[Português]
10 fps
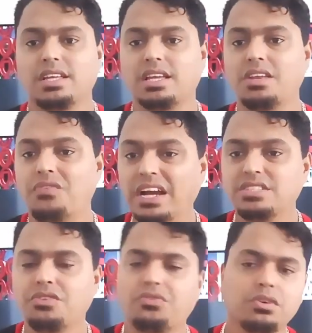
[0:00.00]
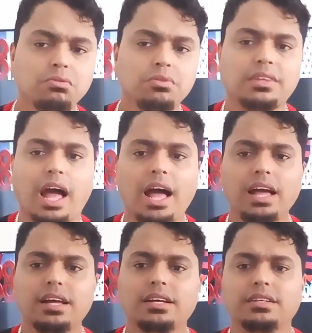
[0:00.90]
Ele vai
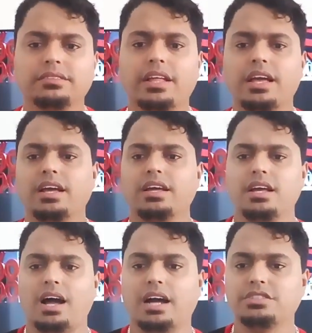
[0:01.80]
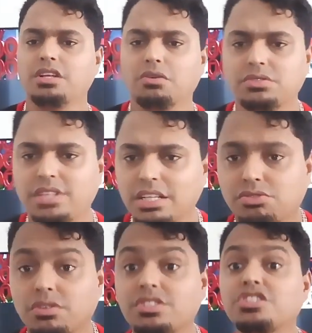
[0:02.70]
dificultar, né, as
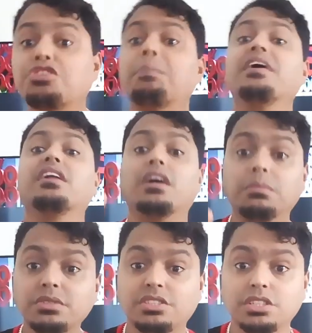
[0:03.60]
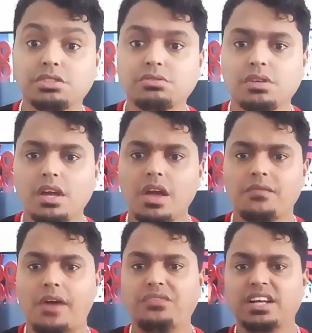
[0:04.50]
negociações. Esperamos isso.
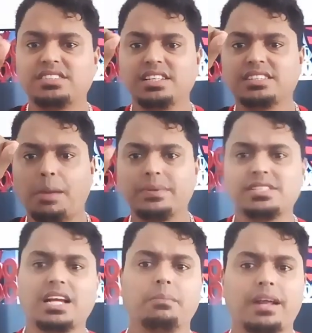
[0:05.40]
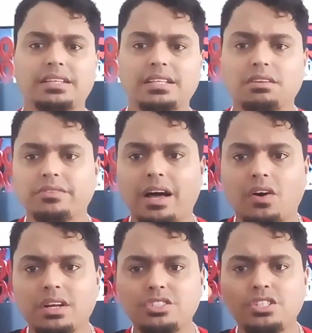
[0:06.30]
Vai facilitar para esse camarada não. Na
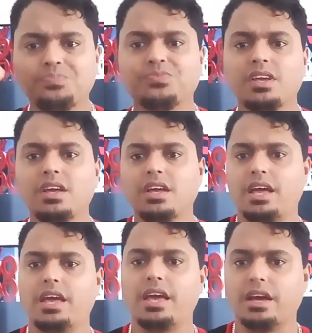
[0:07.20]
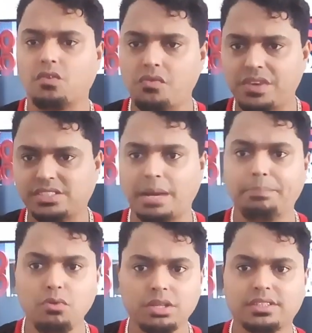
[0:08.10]
hora de é, conversar por